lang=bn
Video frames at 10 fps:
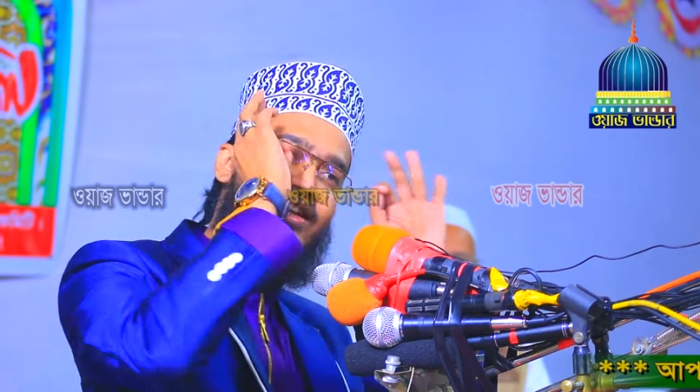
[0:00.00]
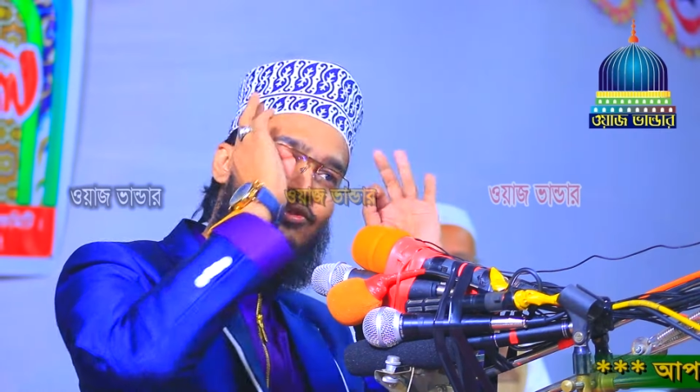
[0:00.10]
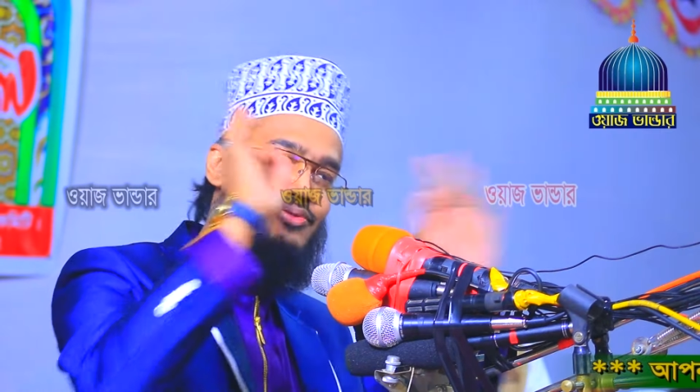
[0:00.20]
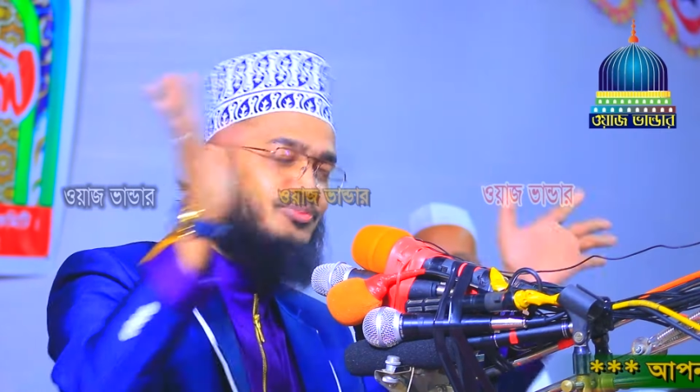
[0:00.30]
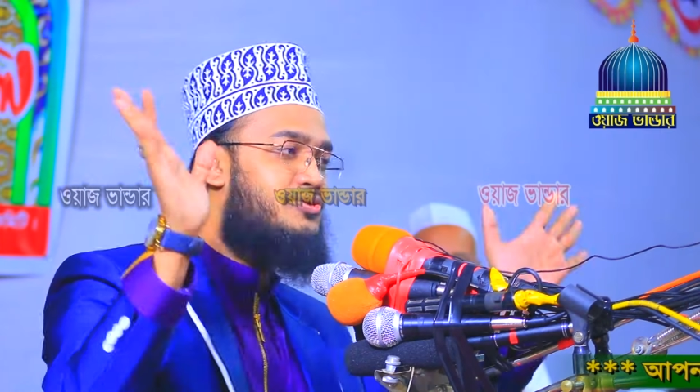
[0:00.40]

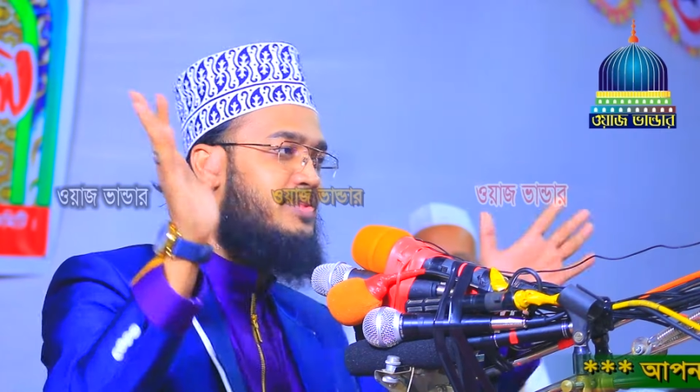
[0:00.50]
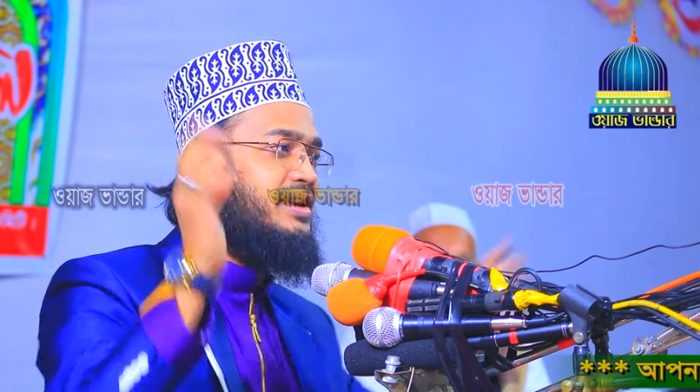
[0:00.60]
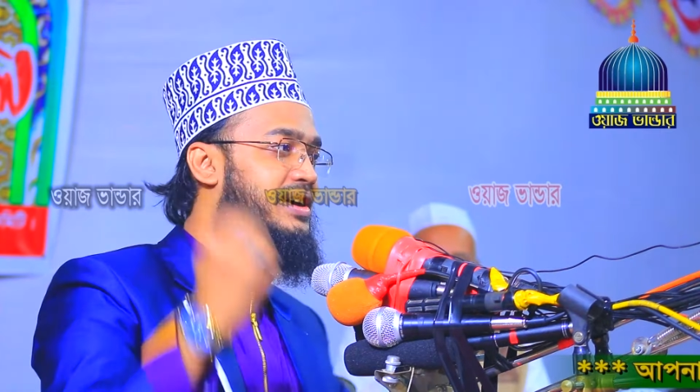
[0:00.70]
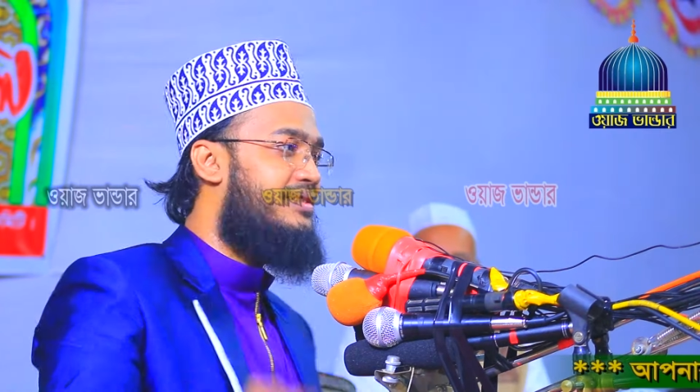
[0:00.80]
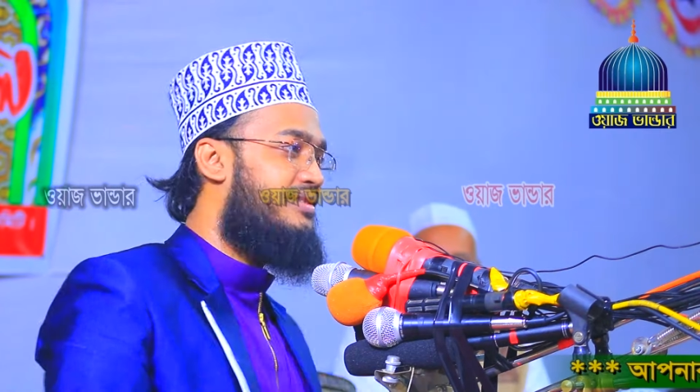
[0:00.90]
কিচ্ছু বুঝবেন
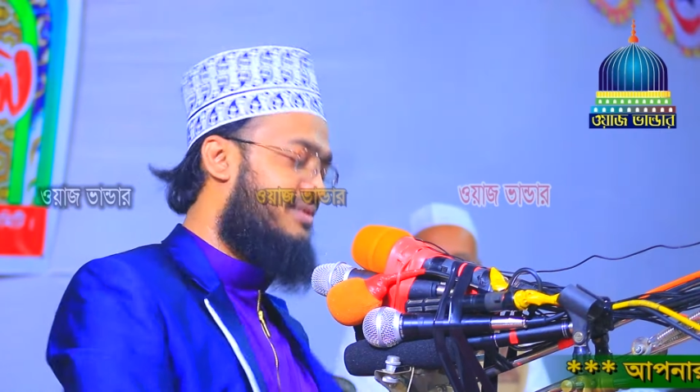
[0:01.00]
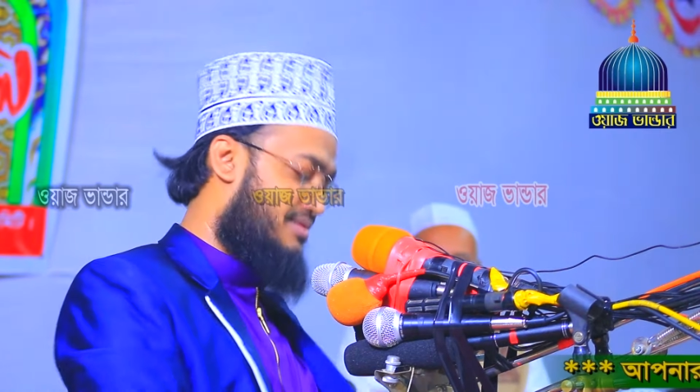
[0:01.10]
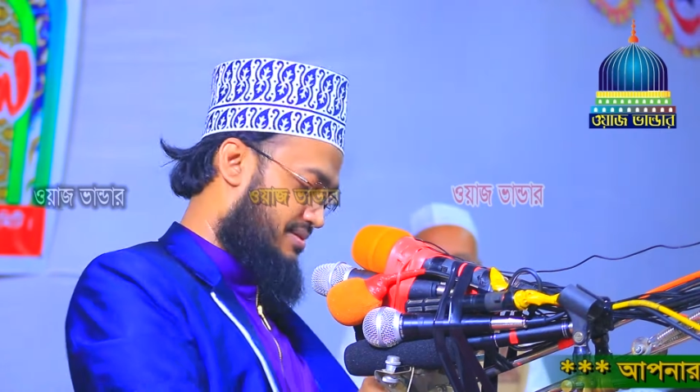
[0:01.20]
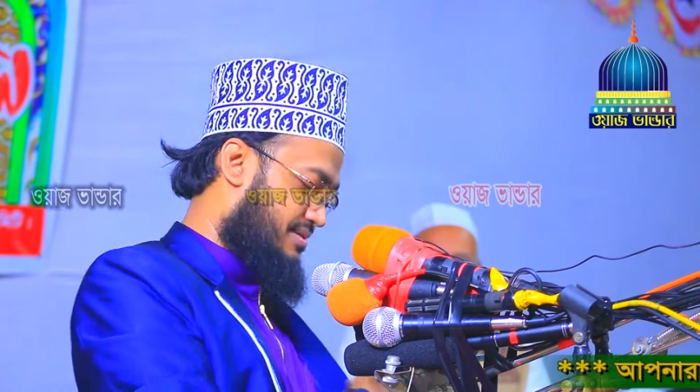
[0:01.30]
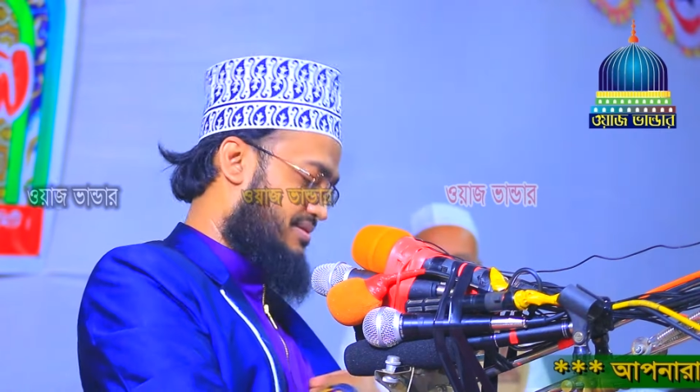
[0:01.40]
না
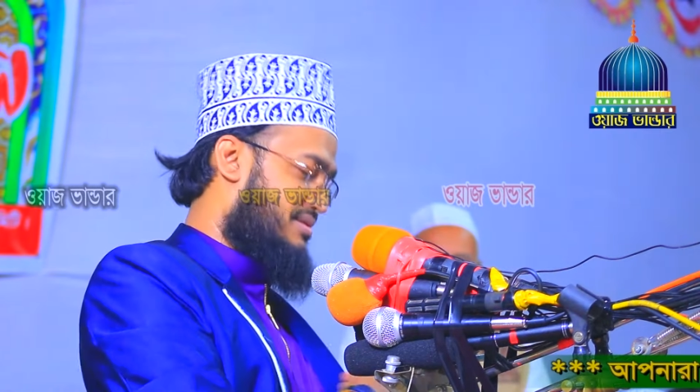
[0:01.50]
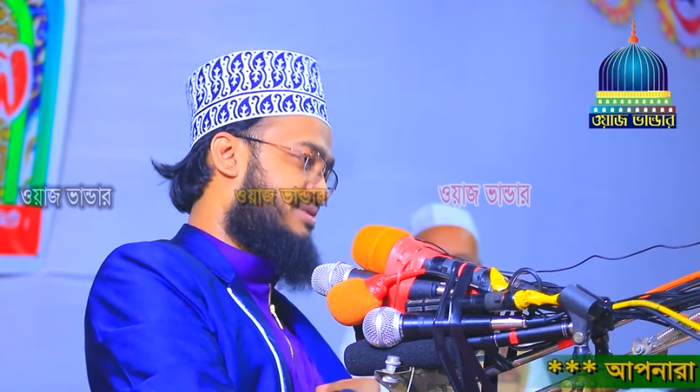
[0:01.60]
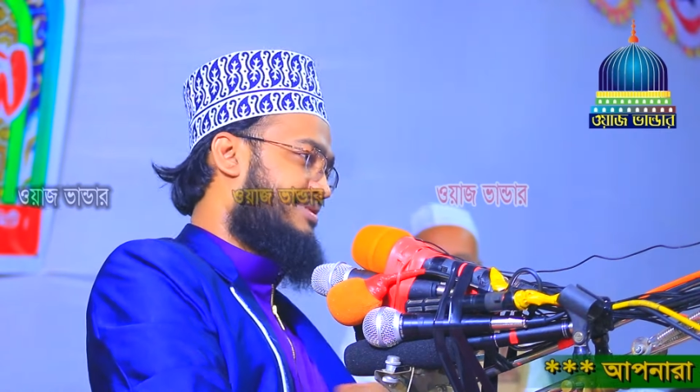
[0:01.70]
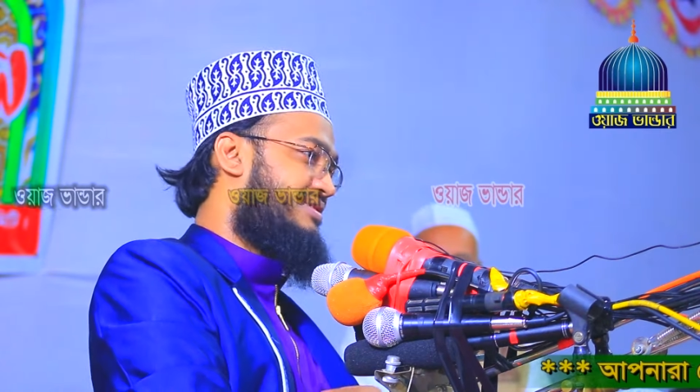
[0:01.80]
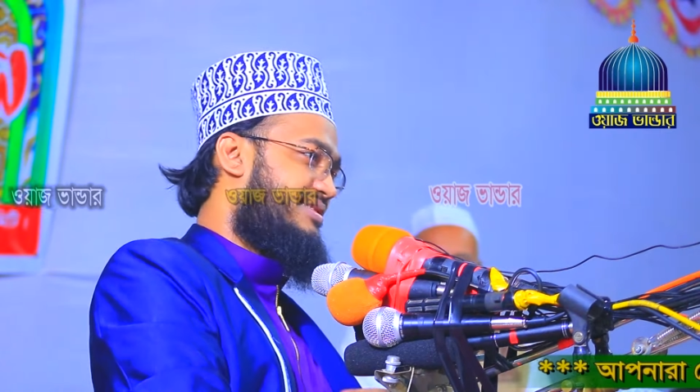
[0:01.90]

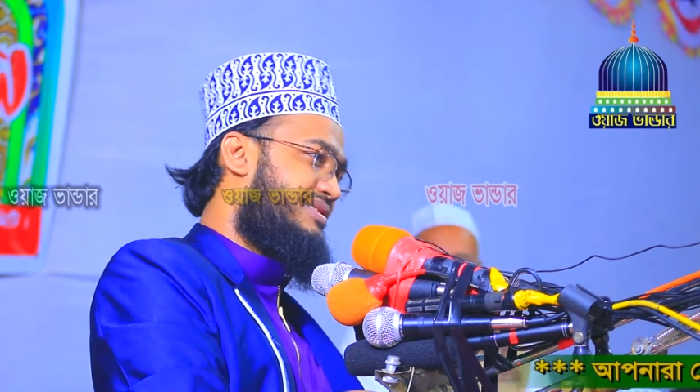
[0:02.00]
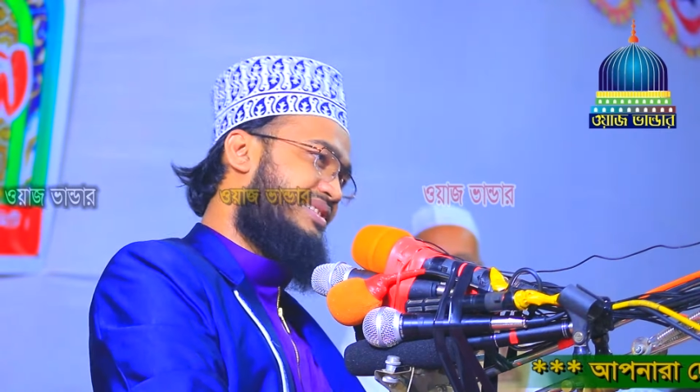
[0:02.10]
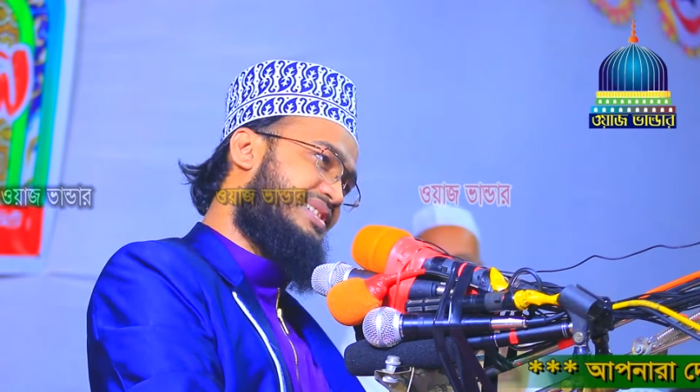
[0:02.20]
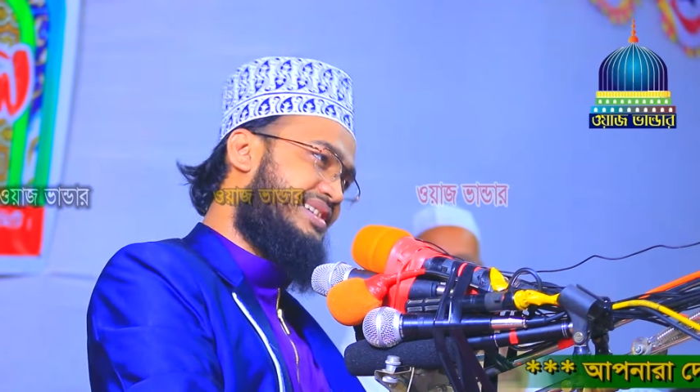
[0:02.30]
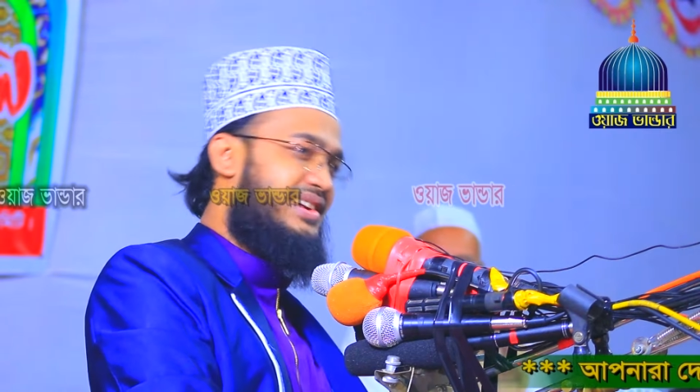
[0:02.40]

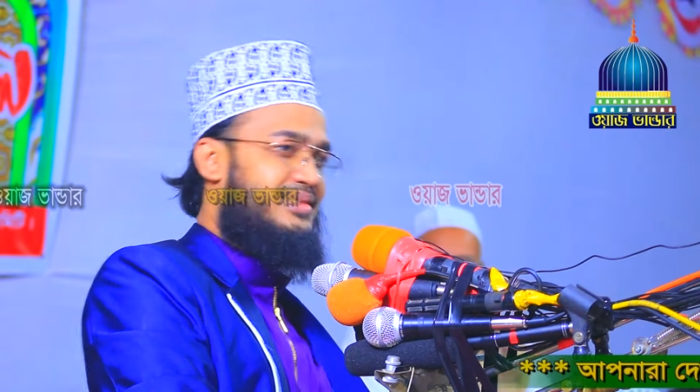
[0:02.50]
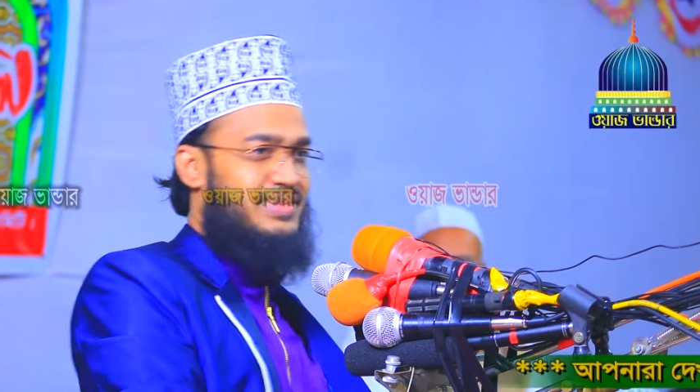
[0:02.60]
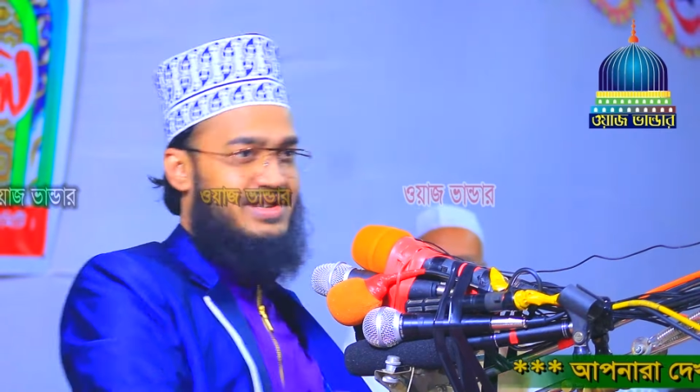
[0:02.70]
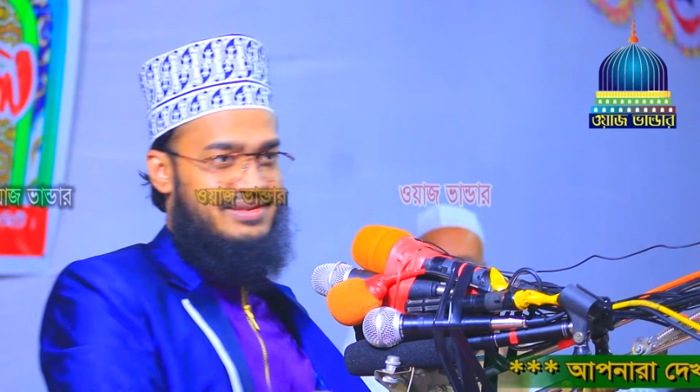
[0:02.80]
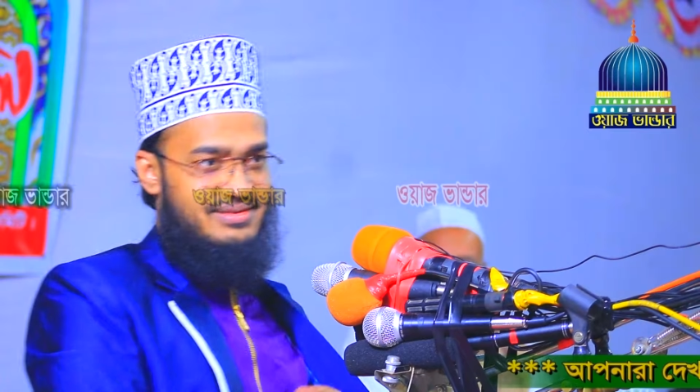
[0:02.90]
এটা লাগবে